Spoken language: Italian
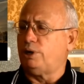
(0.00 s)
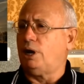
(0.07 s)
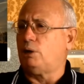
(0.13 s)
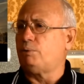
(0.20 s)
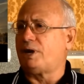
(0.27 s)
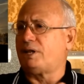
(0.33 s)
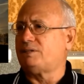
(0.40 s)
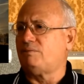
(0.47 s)
nella
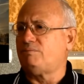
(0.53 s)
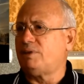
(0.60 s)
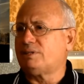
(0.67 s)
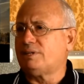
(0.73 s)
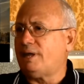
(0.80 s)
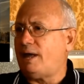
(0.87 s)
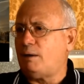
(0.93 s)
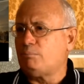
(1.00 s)
guerra del
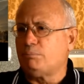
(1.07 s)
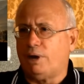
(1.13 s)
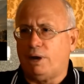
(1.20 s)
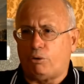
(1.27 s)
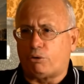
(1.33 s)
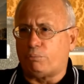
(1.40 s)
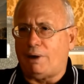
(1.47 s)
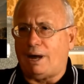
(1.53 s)
Vietnam
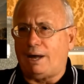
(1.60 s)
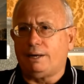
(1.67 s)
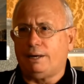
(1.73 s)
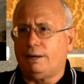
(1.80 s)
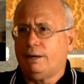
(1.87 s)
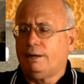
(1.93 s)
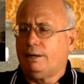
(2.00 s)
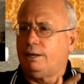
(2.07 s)
ormai
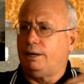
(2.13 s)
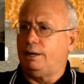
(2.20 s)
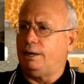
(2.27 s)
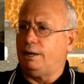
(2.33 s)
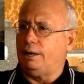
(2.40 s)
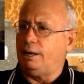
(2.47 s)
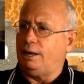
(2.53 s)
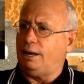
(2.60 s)

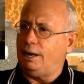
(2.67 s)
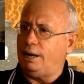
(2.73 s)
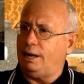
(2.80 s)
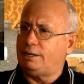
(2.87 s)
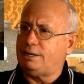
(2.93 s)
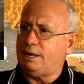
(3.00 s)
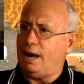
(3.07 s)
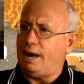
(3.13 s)
eh, è
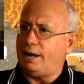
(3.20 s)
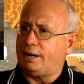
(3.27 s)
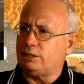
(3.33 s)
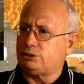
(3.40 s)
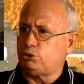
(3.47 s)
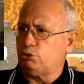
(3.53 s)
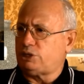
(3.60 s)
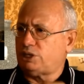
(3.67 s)
chiara,
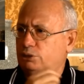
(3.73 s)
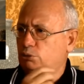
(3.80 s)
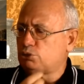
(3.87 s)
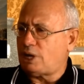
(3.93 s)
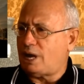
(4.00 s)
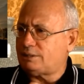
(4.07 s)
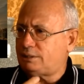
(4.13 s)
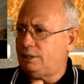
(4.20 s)
sono stati
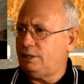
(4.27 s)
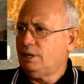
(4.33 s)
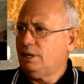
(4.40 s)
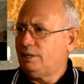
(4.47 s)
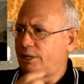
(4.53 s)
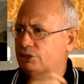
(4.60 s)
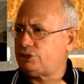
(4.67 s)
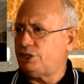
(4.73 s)
usati
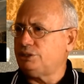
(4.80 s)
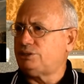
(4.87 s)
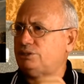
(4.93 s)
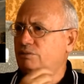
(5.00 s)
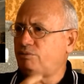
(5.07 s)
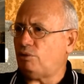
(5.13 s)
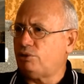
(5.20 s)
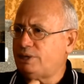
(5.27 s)
gli agenti
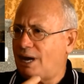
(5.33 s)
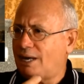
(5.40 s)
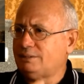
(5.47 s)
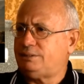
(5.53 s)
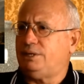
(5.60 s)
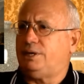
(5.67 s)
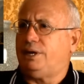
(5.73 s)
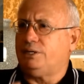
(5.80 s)

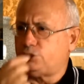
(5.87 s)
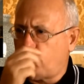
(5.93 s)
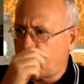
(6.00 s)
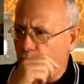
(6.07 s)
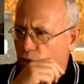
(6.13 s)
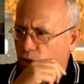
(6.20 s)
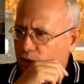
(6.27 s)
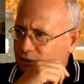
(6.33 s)
defolianti che
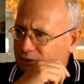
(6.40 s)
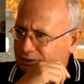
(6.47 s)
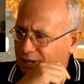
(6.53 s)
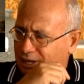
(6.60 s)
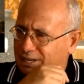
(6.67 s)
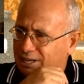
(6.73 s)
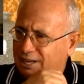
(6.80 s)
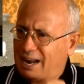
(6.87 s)
sono
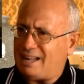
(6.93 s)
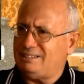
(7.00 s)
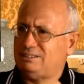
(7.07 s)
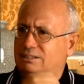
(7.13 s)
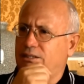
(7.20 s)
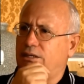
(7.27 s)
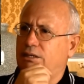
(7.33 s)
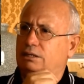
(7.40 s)
dei
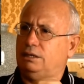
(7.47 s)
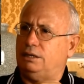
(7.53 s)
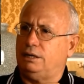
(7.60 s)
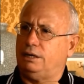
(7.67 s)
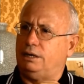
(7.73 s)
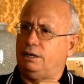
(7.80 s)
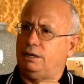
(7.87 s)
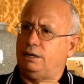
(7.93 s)
grandi
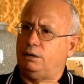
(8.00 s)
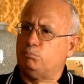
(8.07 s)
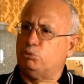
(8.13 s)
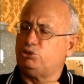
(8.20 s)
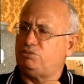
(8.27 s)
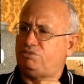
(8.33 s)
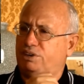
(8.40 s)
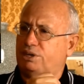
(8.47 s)
eh, eh,
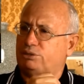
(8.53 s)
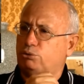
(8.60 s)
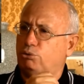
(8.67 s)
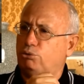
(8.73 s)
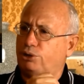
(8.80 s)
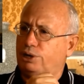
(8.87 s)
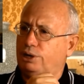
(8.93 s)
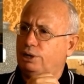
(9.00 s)

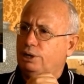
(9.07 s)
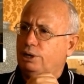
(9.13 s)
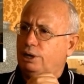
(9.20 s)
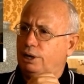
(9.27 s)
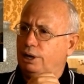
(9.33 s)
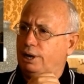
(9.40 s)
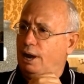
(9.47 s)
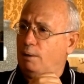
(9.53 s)
modificatori
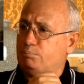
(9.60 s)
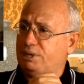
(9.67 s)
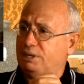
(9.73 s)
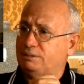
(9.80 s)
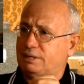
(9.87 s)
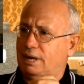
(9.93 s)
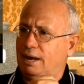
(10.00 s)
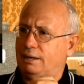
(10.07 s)

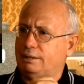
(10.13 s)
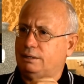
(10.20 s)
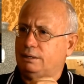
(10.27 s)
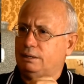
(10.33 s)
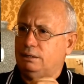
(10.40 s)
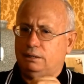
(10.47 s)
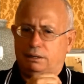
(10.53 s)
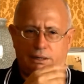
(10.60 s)
ambientali
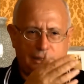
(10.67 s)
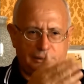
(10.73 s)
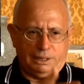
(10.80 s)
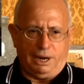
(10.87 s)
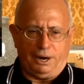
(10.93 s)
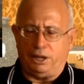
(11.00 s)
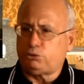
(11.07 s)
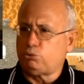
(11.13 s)

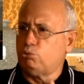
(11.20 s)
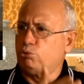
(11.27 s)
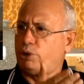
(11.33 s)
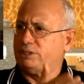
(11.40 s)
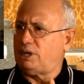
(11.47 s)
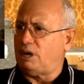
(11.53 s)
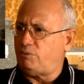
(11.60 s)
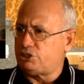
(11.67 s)
della natura,
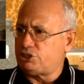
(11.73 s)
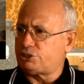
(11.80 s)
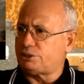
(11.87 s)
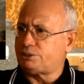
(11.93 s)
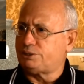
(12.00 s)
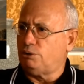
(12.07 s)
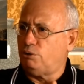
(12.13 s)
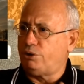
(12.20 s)
della
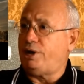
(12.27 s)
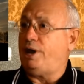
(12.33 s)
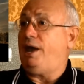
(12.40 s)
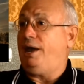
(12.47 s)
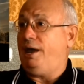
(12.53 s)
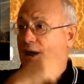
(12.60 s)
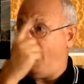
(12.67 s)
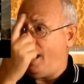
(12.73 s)
vegetazione
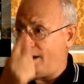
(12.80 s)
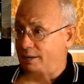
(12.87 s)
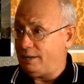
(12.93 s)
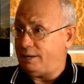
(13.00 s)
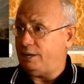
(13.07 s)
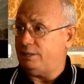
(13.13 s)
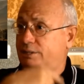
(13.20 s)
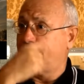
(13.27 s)
e
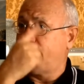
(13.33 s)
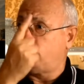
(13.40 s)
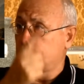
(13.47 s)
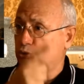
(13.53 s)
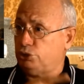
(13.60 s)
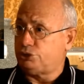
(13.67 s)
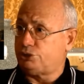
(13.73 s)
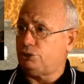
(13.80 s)
anche delle
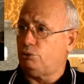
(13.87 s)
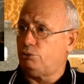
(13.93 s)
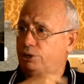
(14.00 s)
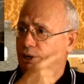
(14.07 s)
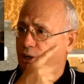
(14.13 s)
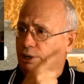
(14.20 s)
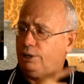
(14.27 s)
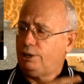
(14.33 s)

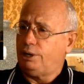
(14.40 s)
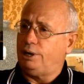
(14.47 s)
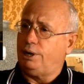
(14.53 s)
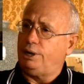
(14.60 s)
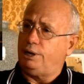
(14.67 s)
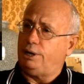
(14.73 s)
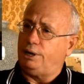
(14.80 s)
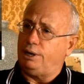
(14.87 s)
condizioni
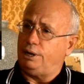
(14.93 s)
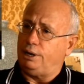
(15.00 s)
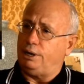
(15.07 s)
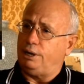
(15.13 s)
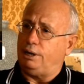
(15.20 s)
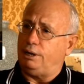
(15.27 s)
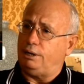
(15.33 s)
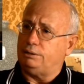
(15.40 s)

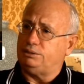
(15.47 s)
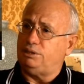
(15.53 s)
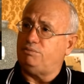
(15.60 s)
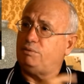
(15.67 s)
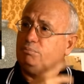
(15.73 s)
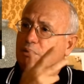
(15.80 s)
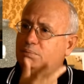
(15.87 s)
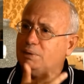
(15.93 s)
di
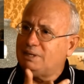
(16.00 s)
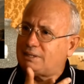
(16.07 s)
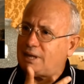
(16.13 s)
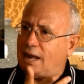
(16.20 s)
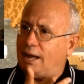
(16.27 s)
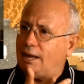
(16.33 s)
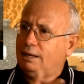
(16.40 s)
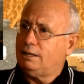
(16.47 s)

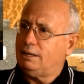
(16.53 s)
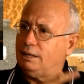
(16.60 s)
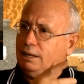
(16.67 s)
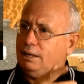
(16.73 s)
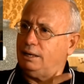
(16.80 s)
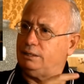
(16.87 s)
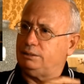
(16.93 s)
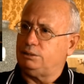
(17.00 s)
vivibilità
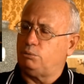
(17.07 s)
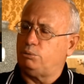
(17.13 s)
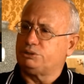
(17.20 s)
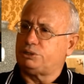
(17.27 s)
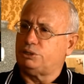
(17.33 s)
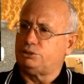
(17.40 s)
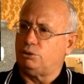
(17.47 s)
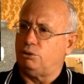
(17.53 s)
di
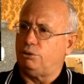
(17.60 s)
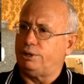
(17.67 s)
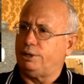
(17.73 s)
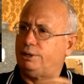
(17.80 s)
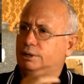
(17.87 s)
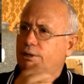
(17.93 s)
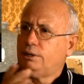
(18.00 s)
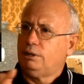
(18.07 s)
queste zone
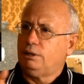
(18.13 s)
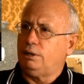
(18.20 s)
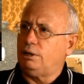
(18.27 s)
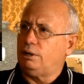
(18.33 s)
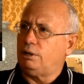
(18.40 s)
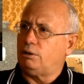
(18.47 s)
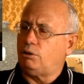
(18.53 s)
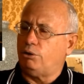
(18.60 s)

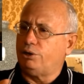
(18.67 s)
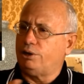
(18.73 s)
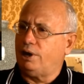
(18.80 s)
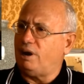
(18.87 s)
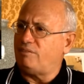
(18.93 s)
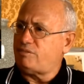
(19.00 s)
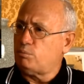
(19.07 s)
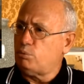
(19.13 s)
eh, con
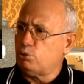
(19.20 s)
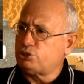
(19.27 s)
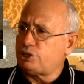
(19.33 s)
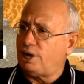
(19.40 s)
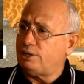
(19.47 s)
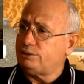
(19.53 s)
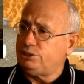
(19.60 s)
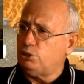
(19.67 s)
la
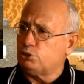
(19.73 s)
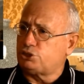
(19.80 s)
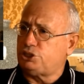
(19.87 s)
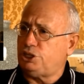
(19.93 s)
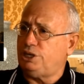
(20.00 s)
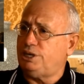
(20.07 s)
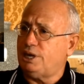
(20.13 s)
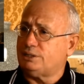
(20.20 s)
famosa
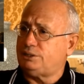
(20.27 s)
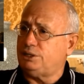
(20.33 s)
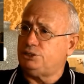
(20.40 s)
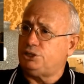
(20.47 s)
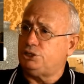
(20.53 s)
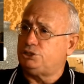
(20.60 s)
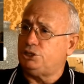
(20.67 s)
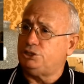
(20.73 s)
diossina
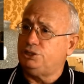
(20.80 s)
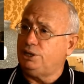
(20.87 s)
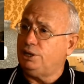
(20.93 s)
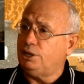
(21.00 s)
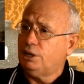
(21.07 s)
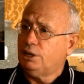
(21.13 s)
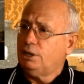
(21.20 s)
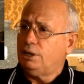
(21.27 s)

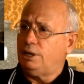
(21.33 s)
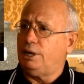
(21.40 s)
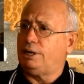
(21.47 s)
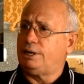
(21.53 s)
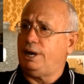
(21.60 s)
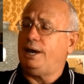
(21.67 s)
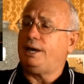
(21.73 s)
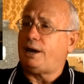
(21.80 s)
TCCD, eh,
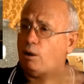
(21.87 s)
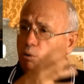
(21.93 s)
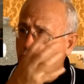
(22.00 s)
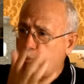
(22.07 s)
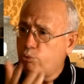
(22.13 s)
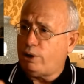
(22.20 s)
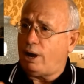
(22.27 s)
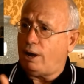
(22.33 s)
che era
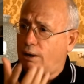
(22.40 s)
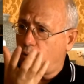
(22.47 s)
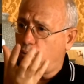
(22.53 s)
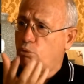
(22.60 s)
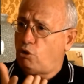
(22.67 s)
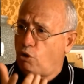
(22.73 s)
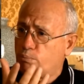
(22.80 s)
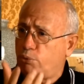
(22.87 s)
una,
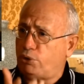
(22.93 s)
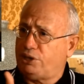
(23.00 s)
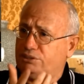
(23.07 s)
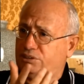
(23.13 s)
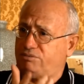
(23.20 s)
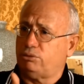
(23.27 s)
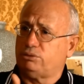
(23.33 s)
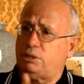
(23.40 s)
un
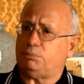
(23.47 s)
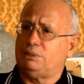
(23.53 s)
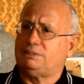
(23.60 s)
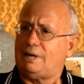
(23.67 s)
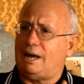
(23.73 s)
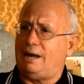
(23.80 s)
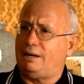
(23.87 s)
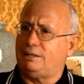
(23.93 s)
componente
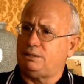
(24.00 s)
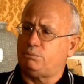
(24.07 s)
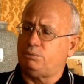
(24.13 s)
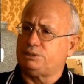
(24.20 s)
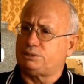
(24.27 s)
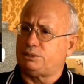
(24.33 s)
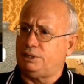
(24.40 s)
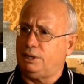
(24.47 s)
fondamentale di
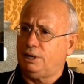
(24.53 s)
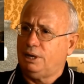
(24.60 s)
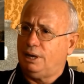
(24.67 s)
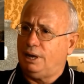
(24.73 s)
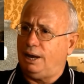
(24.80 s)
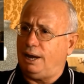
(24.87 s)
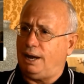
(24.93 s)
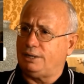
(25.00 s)
questi uh,
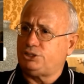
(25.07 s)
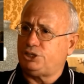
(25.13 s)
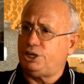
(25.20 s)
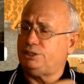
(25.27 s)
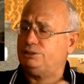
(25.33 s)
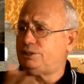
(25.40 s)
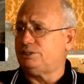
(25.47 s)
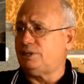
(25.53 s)

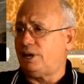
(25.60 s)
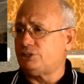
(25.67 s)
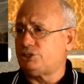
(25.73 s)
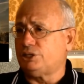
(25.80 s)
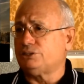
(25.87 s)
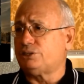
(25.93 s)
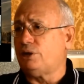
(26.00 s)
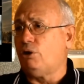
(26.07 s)
agenti
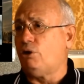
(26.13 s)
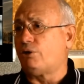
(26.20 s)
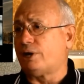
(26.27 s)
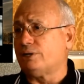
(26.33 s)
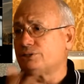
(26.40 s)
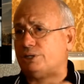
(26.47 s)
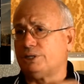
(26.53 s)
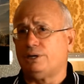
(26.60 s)
dell'agente
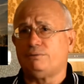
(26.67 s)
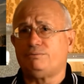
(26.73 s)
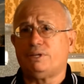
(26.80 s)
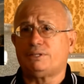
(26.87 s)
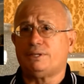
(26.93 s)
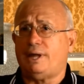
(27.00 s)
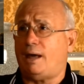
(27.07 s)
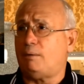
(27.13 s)
Orange nel
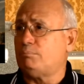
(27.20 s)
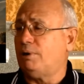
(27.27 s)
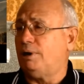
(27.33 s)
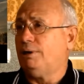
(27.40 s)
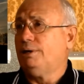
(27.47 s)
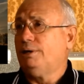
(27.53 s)
Vietnam,